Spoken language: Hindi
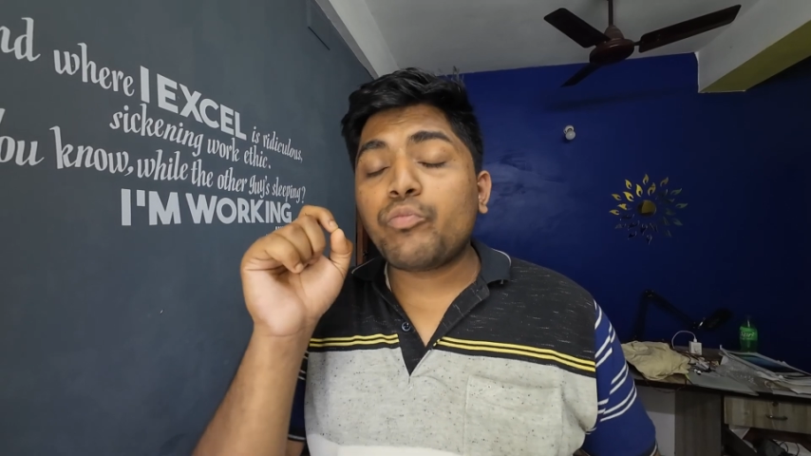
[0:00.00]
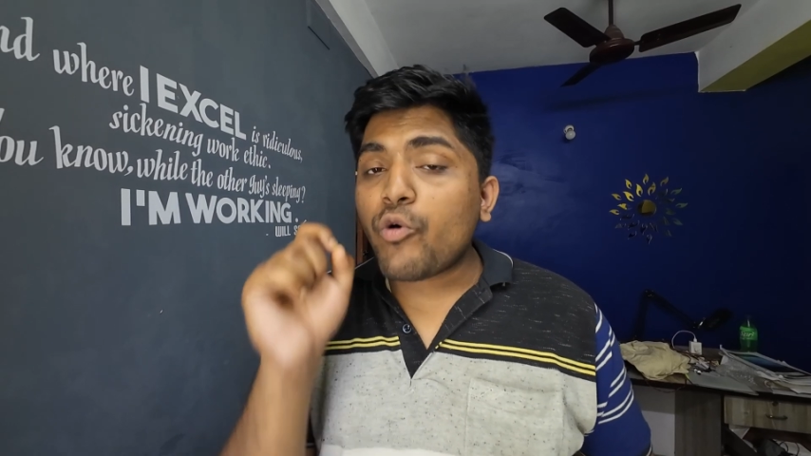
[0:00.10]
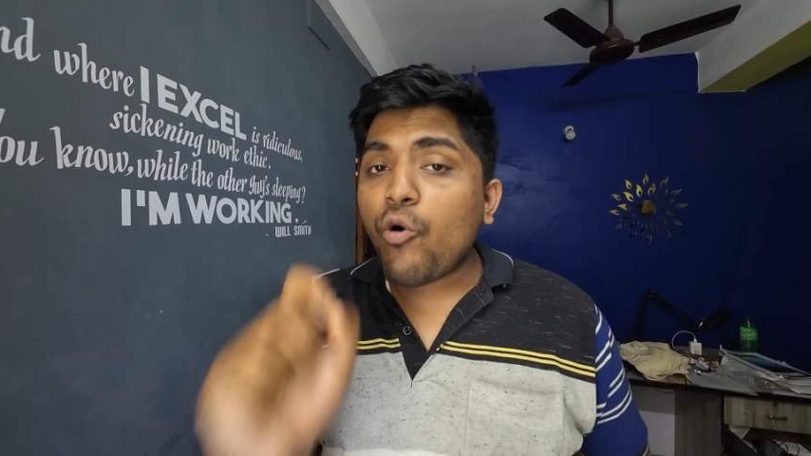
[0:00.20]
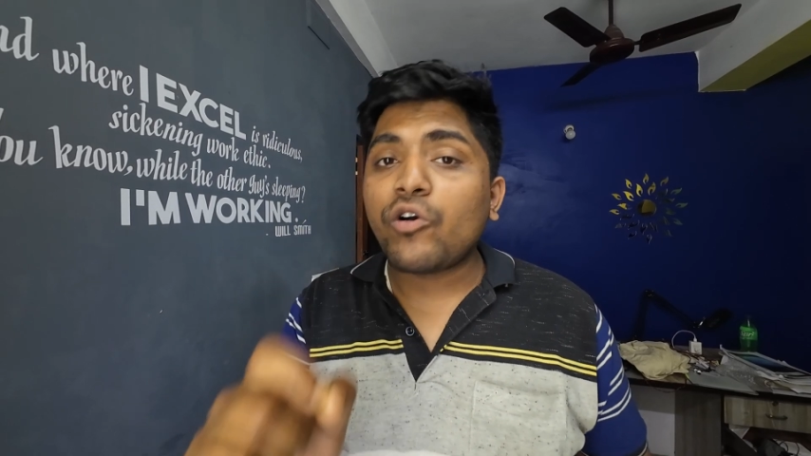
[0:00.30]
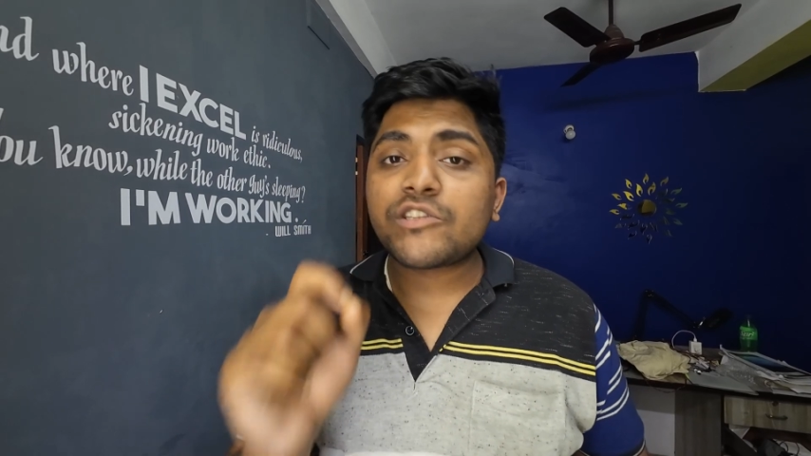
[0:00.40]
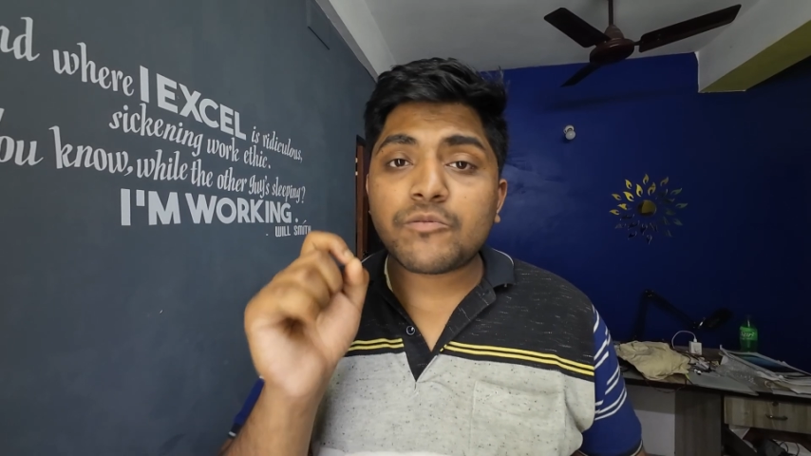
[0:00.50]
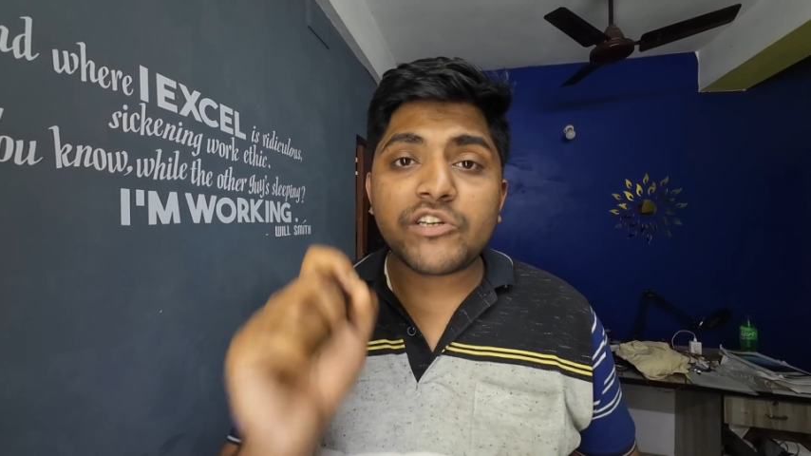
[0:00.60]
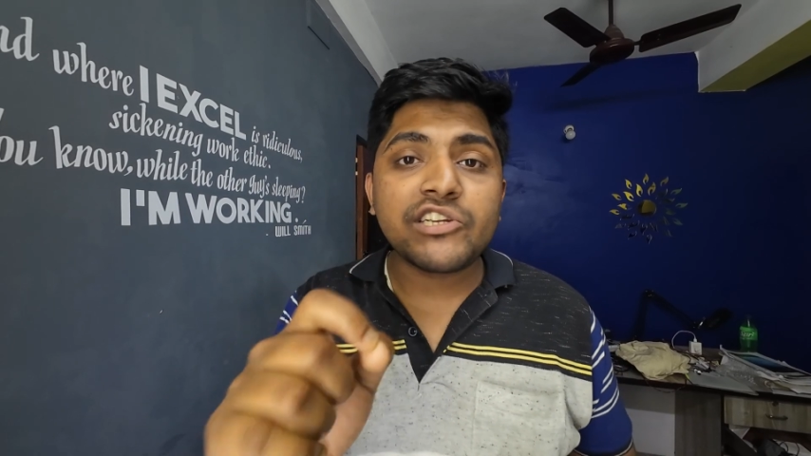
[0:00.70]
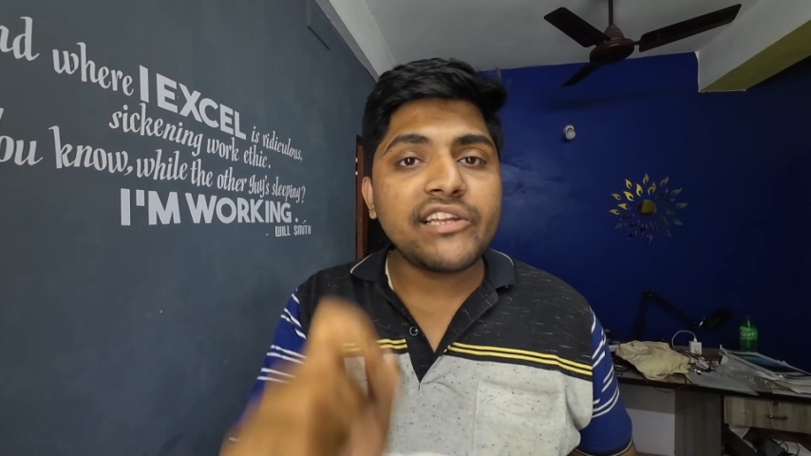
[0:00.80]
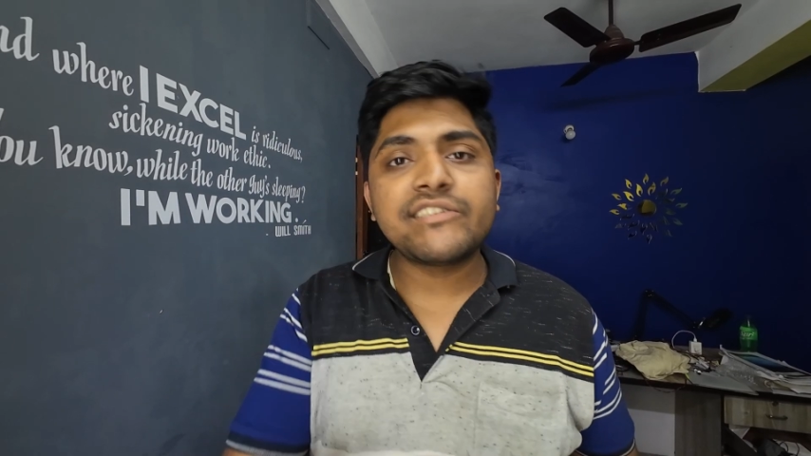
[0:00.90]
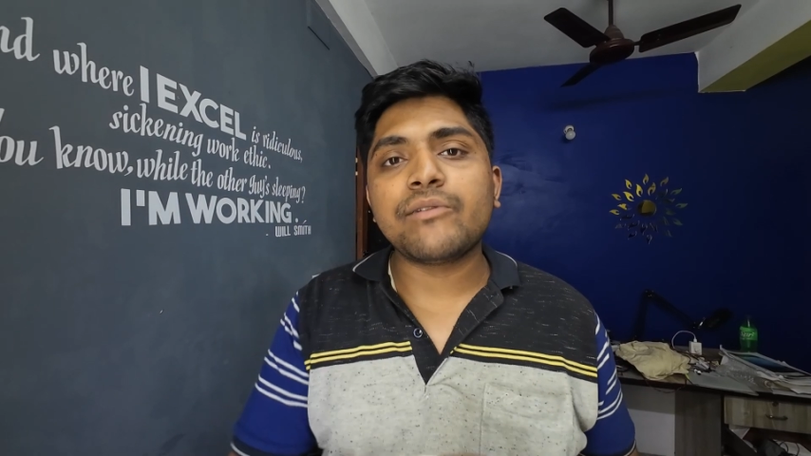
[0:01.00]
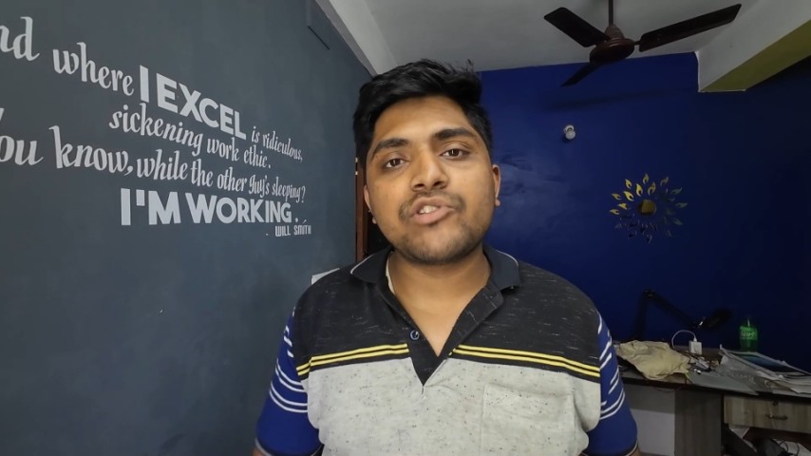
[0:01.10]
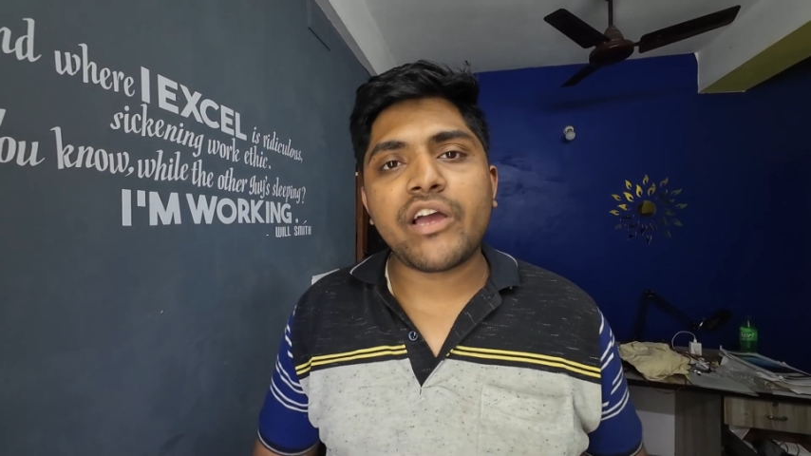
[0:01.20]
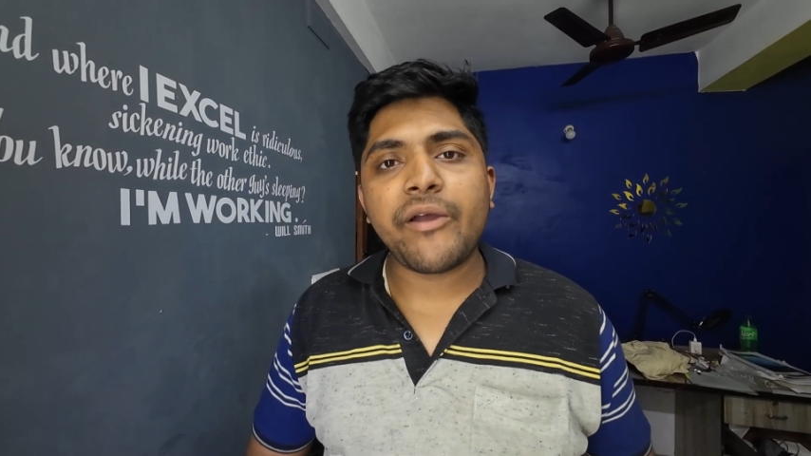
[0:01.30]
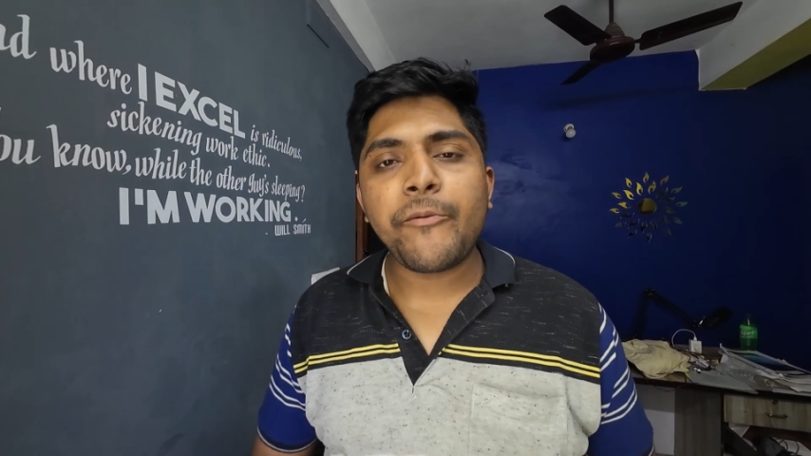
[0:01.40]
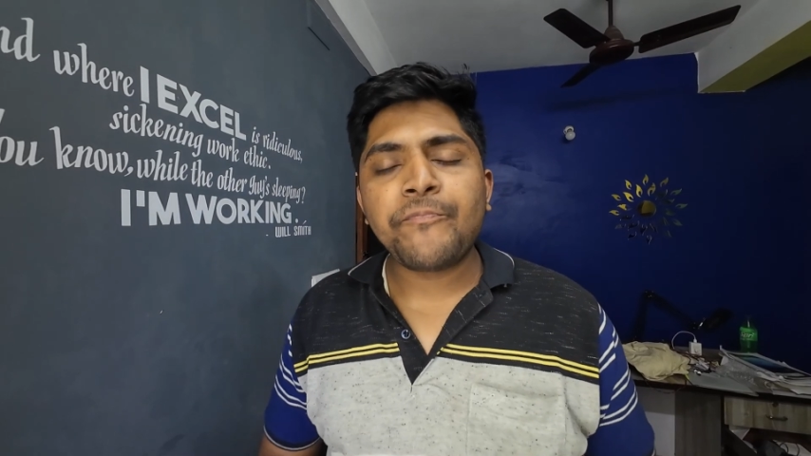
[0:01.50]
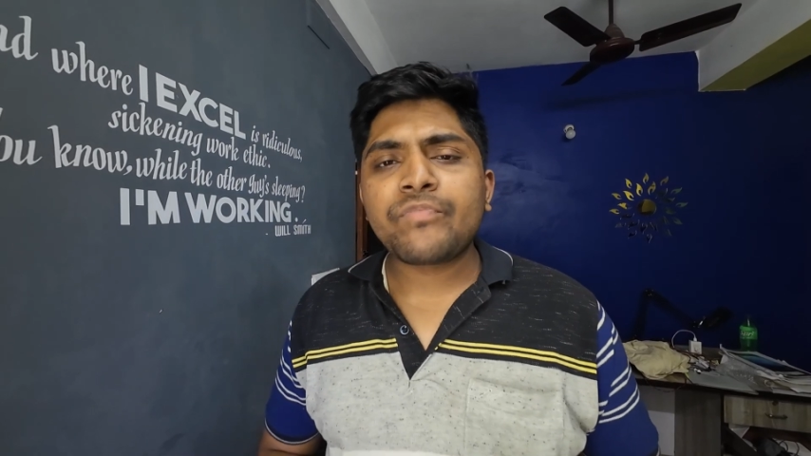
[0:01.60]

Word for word: बहुत स्पेशली समझा है